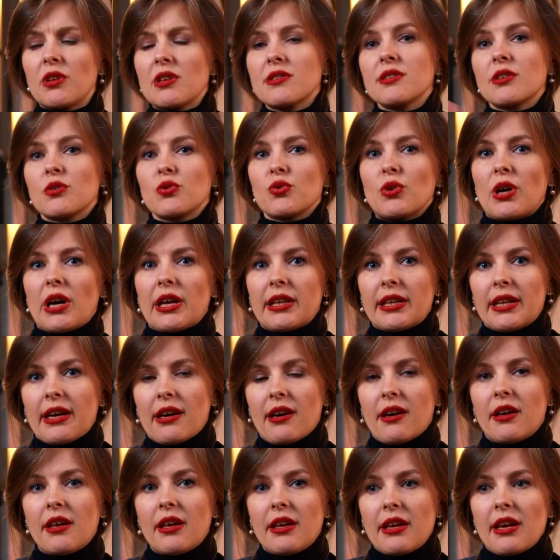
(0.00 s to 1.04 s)
Я скажу,
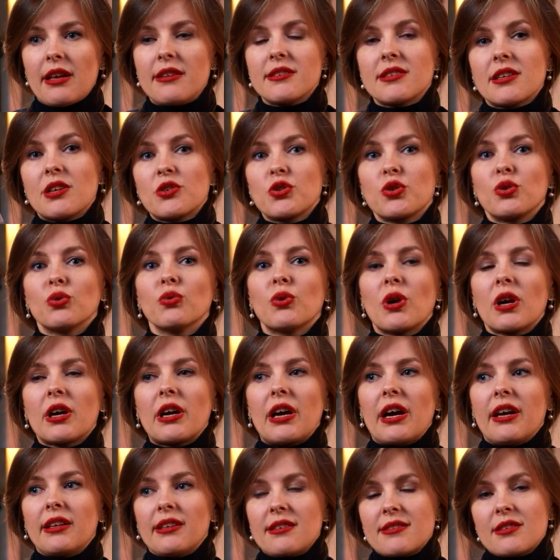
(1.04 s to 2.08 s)
она. И они скажут, ну
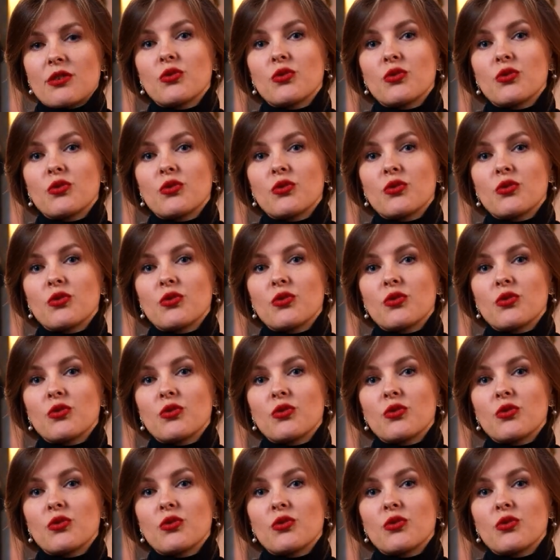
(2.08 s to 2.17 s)
какая она?